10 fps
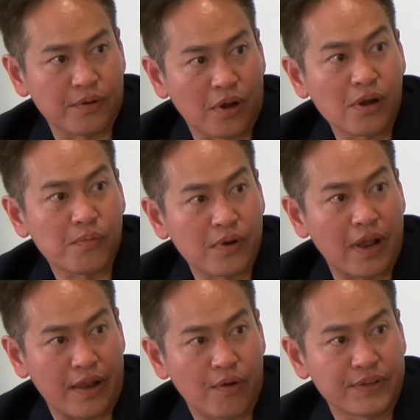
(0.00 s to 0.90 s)
đó
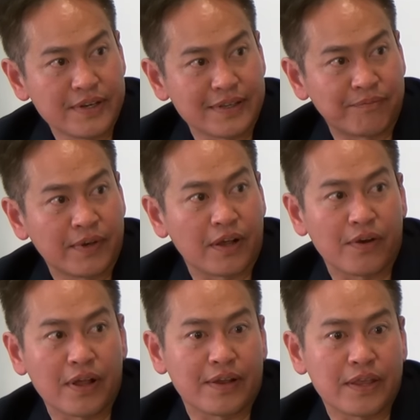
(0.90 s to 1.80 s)
là để có tiếng tâm thì
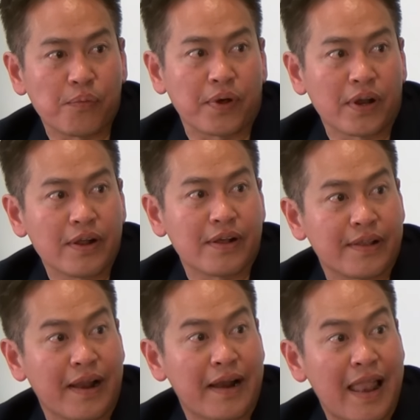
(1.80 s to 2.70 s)
có thể người ta dùng cái đó để
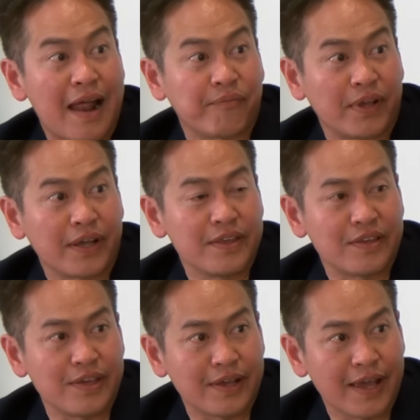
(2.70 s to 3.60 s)
người ta làm những cái
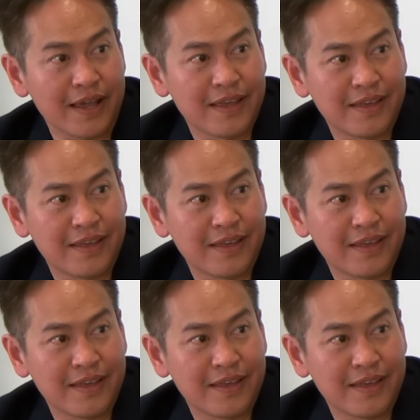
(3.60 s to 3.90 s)
chuyện gì khác